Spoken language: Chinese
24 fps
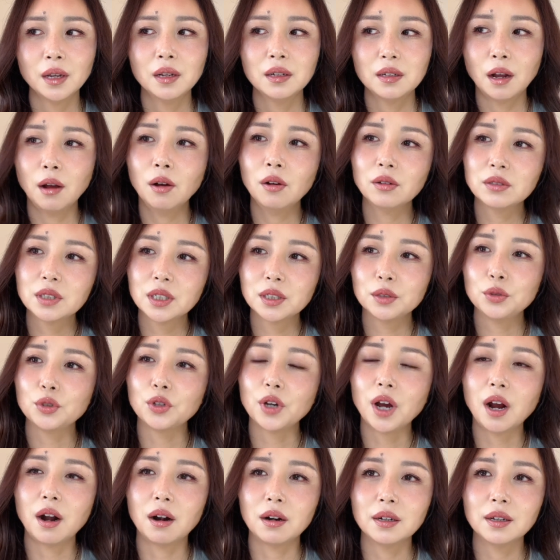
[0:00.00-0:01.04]
然后这个女
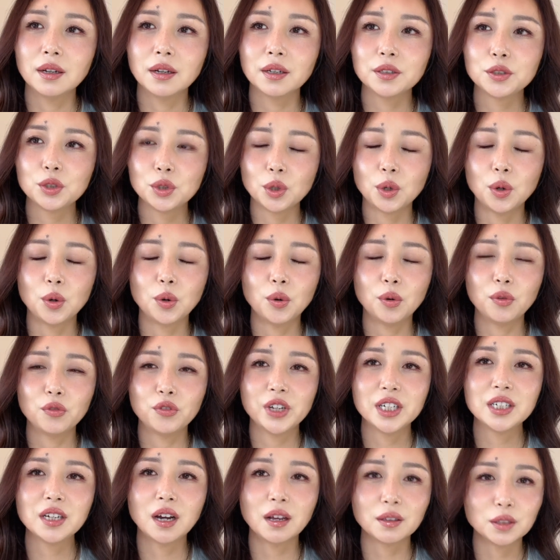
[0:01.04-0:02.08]
孩呢就
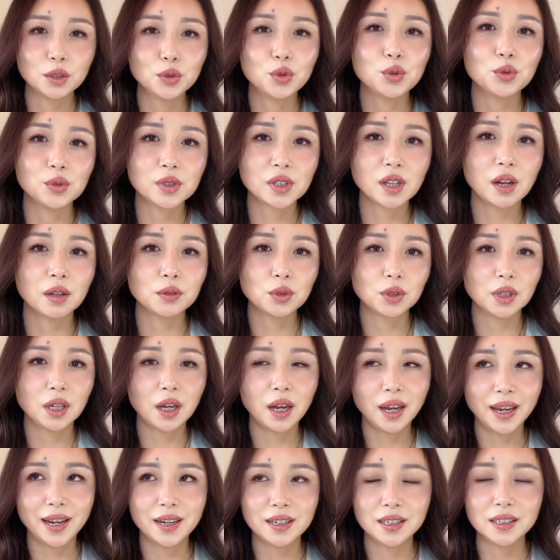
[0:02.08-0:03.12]
非常的沮丧，觉得
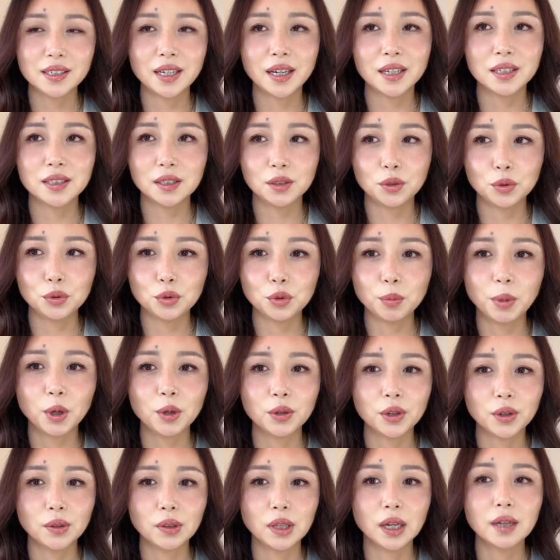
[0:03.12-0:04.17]
哎呀，人家已经有女
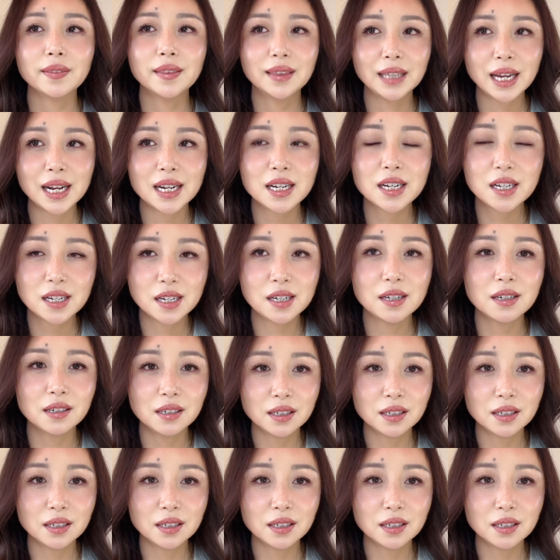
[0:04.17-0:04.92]
朋友了。但是